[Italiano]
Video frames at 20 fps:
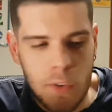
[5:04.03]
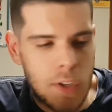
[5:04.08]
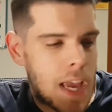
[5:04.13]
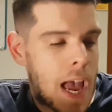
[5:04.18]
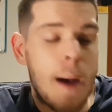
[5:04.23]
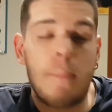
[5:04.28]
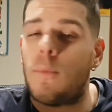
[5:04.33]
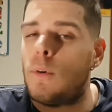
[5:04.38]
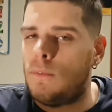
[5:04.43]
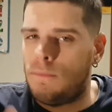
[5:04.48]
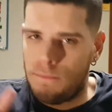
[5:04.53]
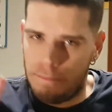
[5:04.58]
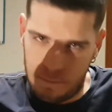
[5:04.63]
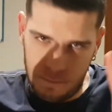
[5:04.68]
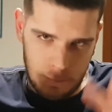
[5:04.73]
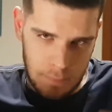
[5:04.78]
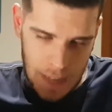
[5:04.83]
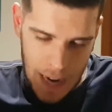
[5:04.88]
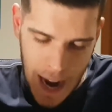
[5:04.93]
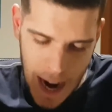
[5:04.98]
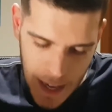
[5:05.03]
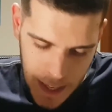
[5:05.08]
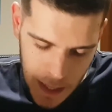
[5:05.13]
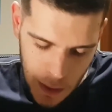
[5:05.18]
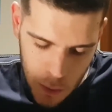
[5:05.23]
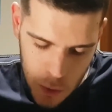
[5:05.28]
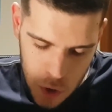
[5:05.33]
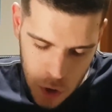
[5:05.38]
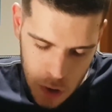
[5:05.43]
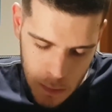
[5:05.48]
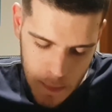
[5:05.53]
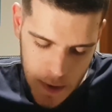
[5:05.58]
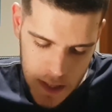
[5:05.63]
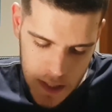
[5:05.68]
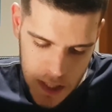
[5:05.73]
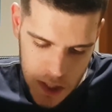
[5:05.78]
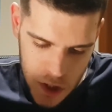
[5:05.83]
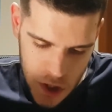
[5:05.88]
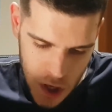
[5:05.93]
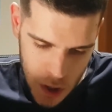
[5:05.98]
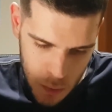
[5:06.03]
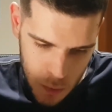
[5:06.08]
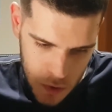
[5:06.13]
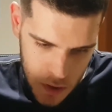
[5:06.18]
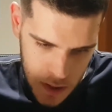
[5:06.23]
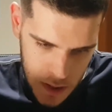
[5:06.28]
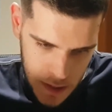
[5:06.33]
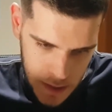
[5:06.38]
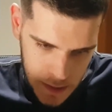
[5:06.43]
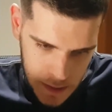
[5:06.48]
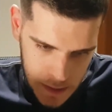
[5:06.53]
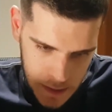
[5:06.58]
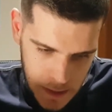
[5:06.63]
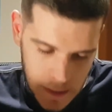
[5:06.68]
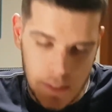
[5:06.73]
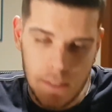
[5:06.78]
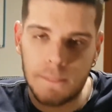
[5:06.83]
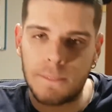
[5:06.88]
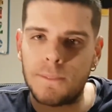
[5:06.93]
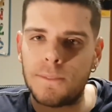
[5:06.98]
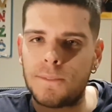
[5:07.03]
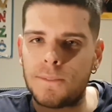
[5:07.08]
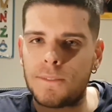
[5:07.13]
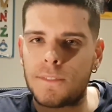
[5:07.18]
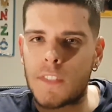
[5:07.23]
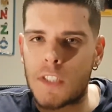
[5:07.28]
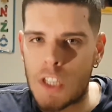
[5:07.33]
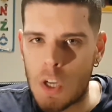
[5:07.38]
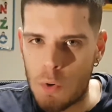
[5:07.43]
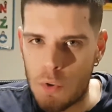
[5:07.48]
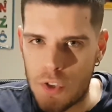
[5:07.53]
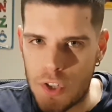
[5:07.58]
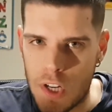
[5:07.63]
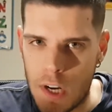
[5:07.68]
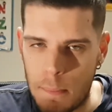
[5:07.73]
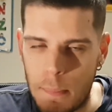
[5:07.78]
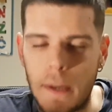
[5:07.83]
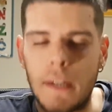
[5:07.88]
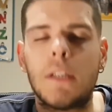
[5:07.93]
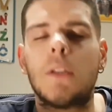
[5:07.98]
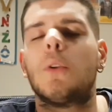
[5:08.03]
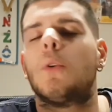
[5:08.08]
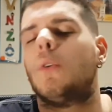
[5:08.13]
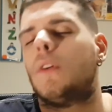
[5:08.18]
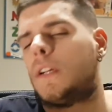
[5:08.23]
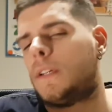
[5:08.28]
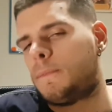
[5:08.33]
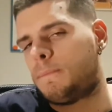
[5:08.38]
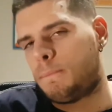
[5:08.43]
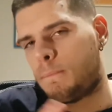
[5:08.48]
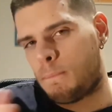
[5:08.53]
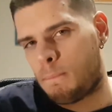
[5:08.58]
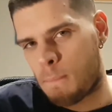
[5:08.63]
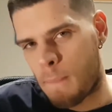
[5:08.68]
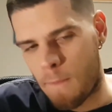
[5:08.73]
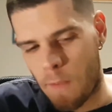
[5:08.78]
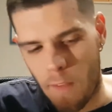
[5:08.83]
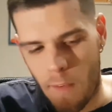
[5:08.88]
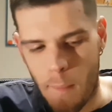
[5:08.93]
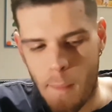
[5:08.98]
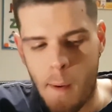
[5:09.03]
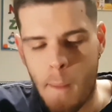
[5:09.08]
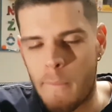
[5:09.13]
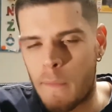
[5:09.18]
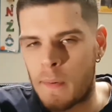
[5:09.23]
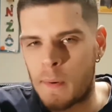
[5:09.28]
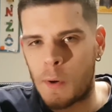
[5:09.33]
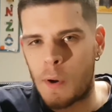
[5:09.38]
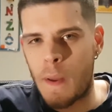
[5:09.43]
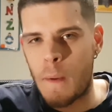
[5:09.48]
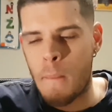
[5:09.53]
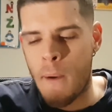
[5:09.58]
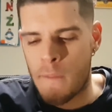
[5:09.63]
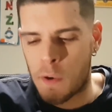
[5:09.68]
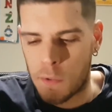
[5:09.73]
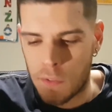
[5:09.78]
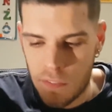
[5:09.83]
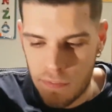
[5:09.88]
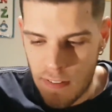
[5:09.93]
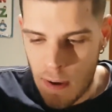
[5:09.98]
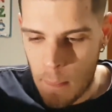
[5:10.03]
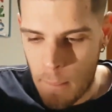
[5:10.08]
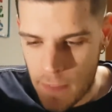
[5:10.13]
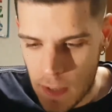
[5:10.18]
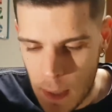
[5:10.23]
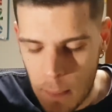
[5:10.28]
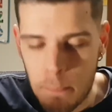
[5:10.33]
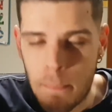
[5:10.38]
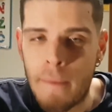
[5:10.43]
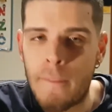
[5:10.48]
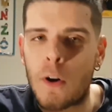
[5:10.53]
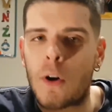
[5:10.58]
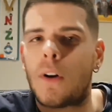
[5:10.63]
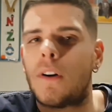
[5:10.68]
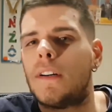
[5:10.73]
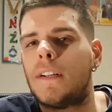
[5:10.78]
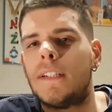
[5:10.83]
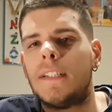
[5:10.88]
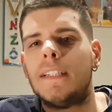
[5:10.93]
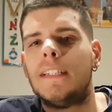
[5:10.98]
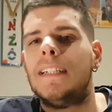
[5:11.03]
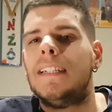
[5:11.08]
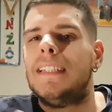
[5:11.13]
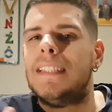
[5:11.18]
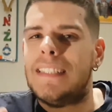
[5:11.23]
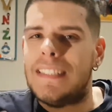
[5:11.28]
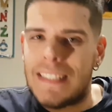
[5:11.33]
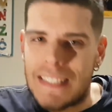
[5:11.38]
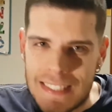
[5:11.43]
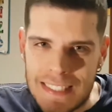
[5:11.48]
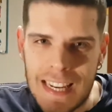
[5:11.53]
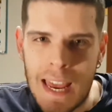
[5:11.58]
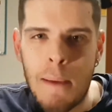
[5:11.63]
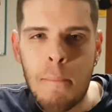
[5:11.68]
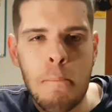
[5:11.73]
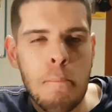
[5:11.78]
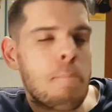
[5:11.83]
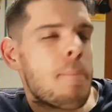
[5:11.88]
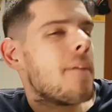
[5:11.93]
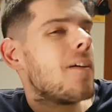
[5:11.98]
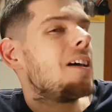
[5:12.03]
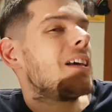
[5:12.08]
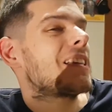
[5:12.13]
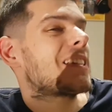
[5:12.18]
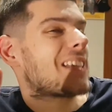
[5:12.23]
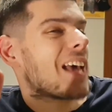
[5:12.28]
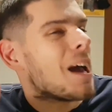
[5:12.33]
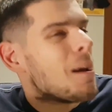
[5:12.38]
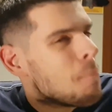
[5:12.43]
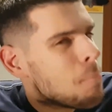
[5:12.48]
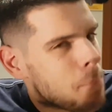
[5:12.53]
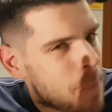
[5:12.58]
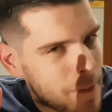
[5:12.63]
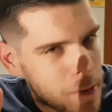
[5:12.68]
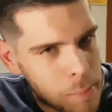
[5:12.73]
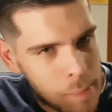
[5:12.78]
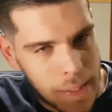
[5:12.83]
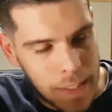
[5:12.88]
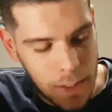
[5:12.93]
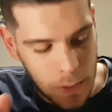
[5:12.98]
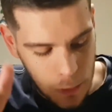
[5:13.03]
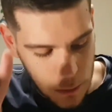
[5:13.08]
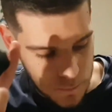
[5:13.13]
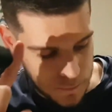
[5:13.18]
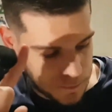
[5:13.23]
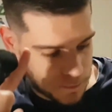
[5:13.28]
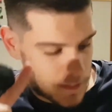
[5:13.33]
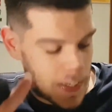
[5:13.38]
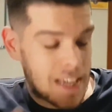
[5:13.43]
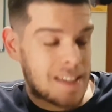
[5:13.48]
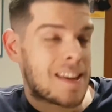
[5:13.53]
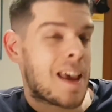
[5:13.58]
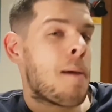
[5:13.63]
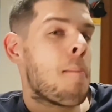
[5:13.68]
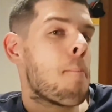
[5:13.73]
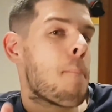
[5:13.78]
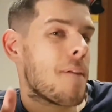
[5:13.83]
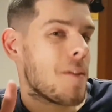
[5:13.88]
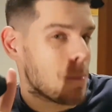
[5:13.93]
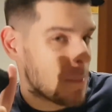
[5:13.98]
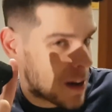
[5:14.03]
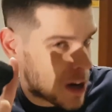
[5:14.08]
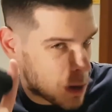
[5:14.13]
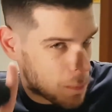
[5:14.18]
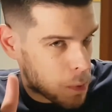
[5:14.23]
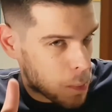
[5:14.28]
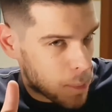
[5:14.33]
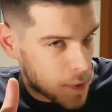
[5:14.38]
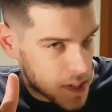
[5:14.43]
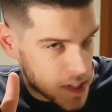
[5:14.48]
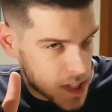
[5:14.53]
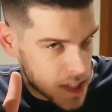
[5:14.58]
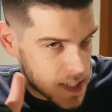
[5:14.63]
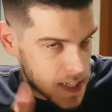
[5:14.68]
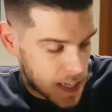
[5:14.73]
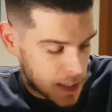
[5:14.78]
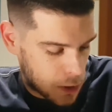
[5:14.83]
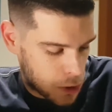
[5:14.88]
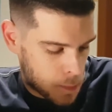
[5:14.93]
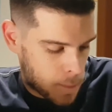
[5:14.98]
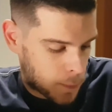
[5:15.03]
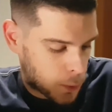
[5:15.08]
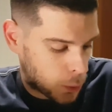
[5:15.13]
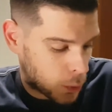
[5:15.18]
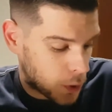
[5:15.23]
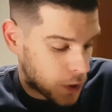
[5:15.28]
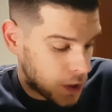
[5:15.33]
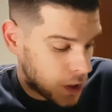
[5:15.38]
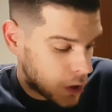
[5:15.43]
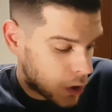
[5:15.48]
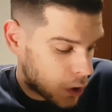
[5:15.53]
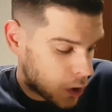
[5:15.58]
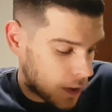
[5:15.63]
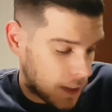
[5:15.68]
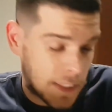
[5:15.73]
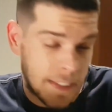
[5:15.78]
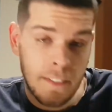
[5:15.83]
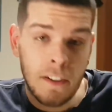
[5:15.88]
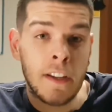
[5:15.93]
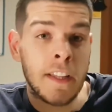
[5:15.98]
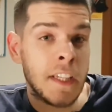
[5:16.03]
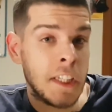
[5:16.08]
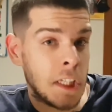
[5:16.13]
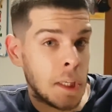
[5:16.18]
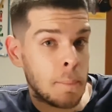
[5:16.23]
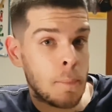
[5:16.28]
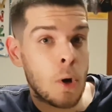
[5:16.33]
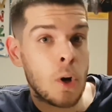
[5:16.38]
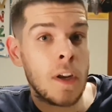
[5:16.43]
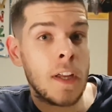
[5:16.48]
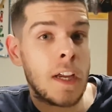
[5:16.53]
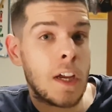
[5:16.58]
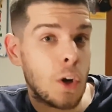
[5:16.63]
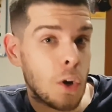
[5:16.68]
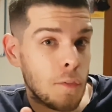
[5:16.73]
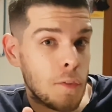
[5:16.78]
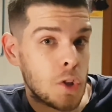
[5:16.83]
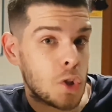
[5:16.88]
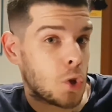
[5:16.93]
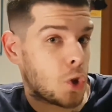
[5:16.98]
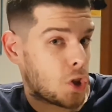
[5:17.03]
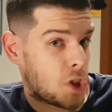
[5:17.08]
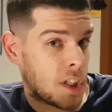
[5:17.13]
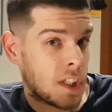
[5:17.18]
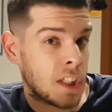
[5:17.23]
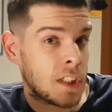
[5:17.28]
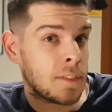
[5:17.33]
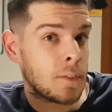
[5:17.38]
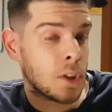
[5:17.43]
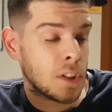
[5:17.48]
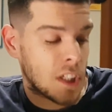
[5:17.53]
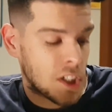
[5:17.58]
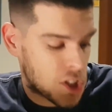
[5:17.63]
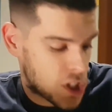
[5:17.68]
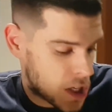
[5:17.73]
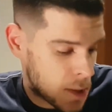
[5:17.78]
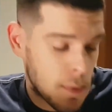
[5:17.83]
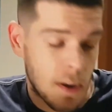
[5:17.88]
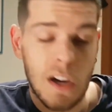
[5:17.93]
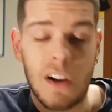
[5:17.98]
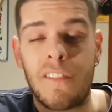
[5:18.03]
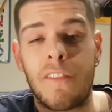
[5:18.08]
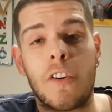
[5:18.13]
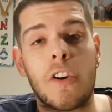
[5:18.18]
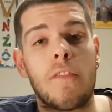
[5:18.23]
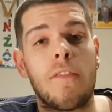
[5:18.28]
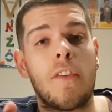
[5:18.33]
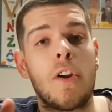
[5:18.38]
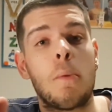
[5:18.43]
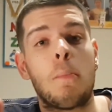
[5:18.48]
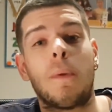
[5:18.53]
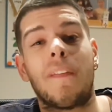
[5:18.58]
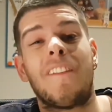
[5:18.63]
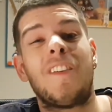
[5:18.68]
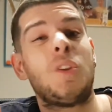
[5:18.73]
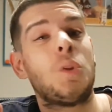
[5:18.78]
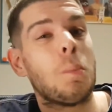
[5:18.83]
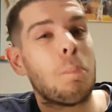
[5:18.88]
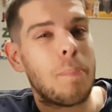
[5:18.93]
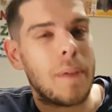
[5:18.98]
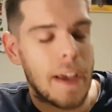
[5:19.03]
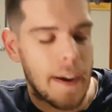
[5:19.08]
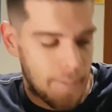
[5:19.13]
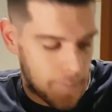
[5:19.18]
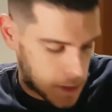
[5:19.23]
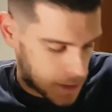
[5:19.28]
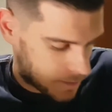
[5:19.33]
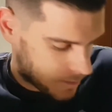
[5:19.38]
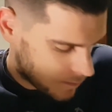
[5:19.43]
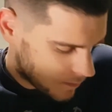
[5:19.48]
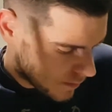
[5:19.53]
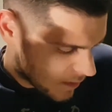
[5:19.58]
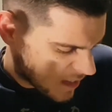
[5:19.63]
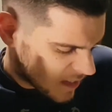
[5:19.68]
vogliamo. Anche in questo mese c'è un, eh, c'è un cinepanettone proprio meno quelle marche di fabbrica, però sempre, sempre meno e sempre meno pubblicizzate soprattutto. Io il trailer di Diabolic l'ho visto così tante volte al cinema che ve lo potrei doppiare.